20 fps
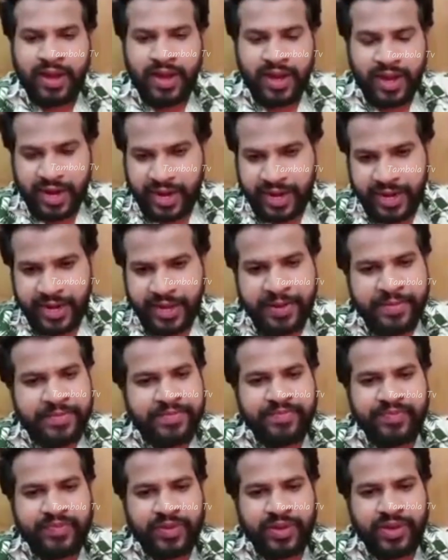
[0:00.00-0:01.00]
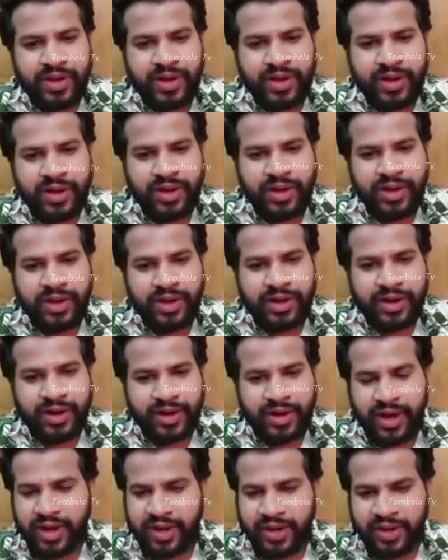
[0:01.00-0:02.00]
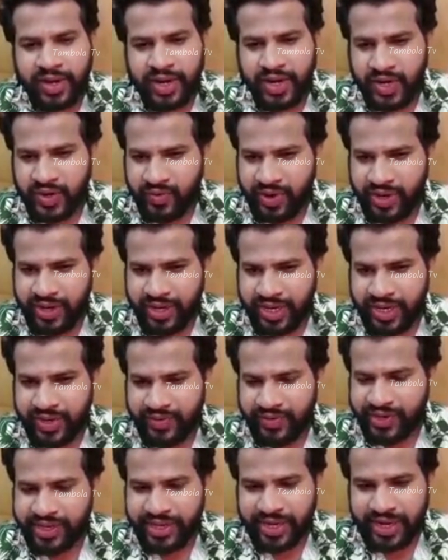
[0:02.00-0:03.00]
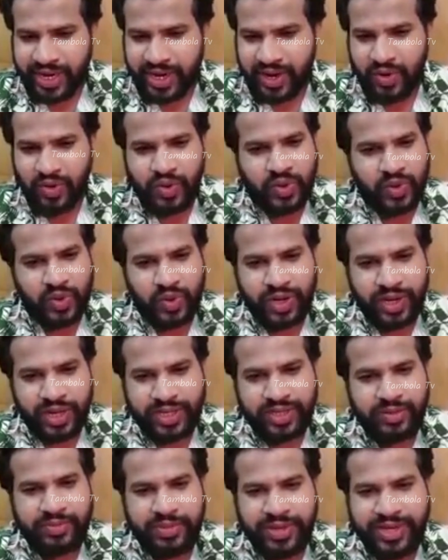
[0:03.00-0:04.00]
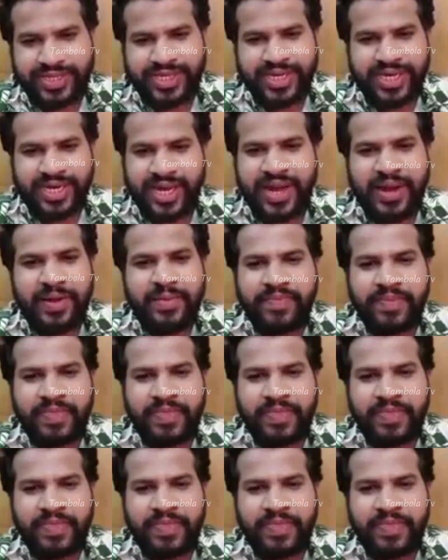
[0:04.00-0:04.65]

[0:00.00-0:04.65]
హాయ్ అండి నాకు ఎటువంటి ట్విట్టర్ అకౌంట్ లేదు బేసిక్గా